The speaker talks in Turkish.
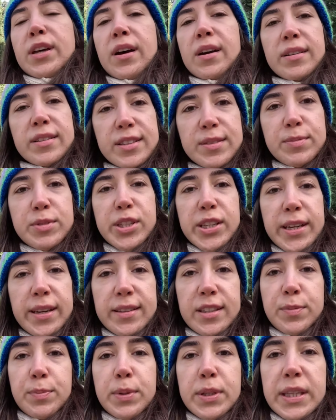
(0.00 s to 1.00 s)
taktım
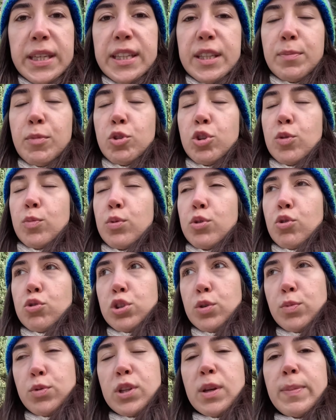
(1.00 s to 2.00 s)
ceketimi giydim otobüs
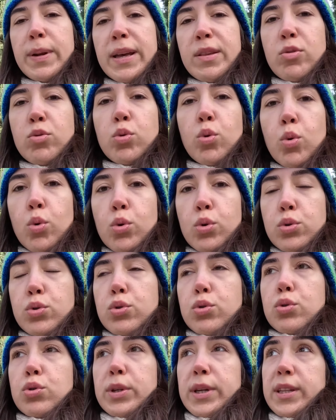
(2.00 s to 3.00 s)
otobüste biraz
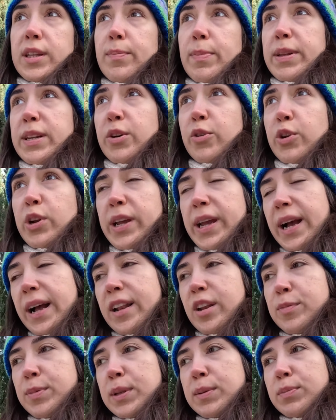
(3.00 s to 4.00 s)
soğuktu ya da bana öyle geldi